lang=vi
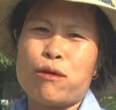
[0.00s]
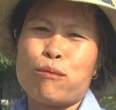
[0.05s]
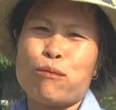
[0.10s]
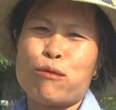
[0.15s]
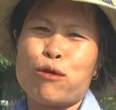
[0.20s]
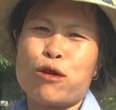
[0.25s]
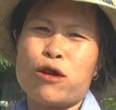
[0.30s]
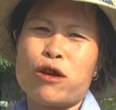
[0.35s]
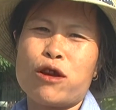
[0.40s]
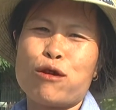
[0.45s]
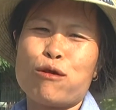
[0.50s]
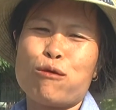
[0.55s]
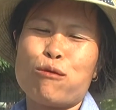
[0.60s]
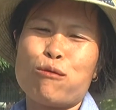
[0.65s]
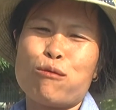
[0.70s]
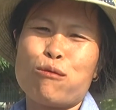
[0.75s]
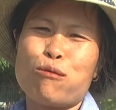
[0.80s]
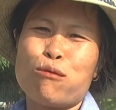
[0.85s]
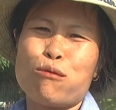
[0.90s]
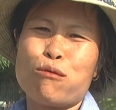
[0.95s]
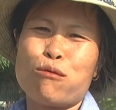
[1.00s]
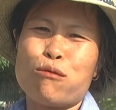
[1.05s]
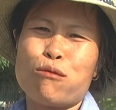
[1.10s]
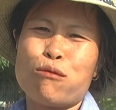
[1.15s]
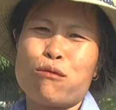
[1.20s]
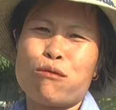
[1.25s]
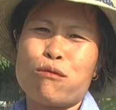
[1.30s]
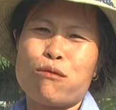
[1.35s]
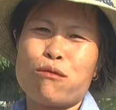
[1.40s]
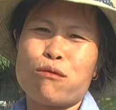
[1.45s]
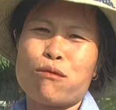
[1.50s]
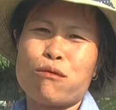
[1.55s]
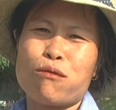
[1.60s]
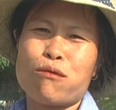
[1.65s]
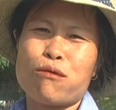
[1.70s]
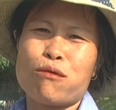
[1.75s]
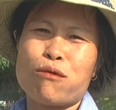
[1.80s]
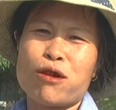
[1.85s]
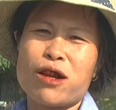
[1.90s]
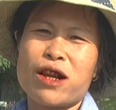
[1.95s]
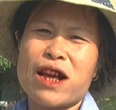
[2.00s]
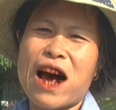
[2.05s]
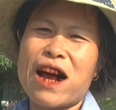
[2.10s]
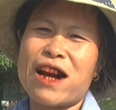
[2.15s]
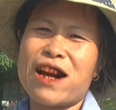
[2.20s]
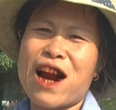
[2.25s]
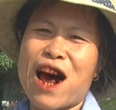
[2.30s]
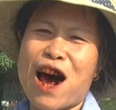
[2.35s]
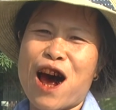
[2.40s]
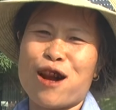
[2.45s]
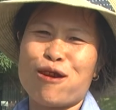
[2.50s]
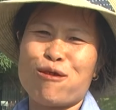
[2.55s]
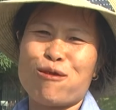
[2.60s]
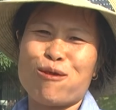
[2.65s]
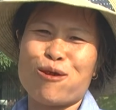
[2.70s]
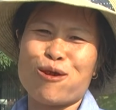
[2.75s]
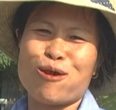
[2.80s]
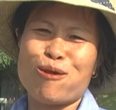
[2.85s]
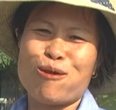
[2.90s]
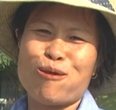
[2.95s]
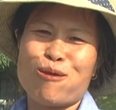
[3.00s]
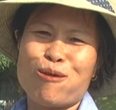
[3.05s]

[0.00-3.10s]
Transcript: Mà chị cũng chán nản rồi.